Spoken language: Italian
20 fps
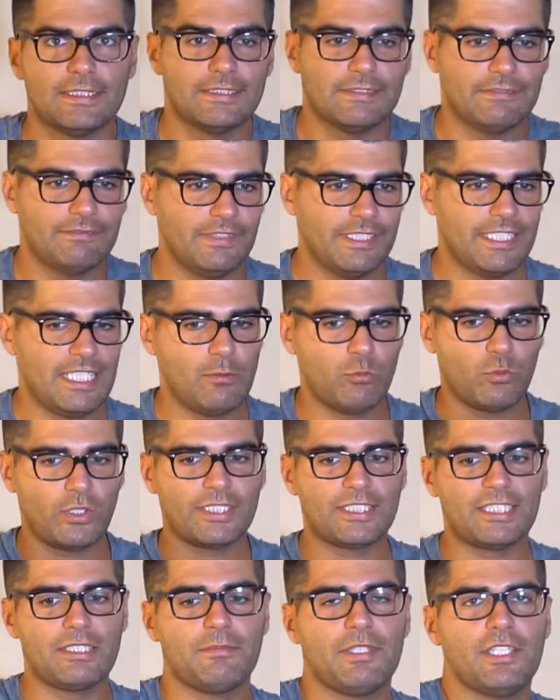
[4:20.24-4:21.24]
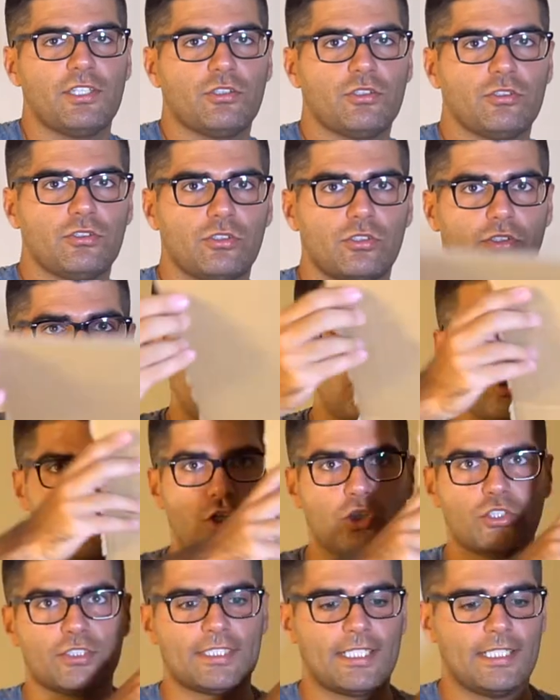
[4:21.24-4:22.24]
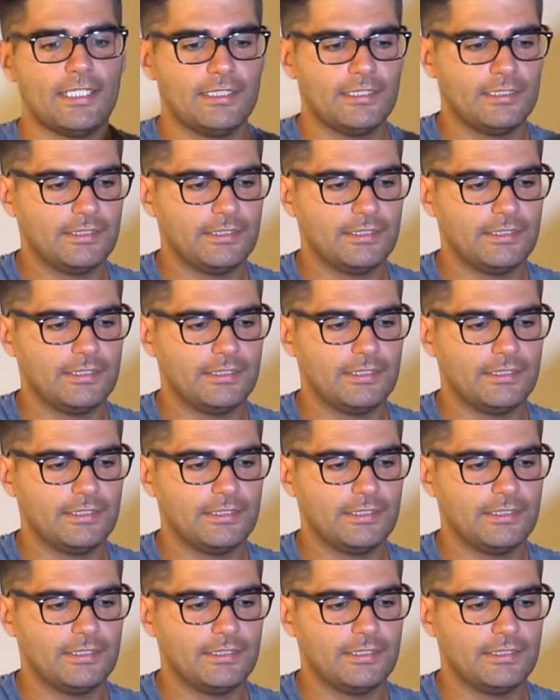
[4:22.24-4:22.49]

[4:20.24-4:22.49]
vediamo un attimino cosa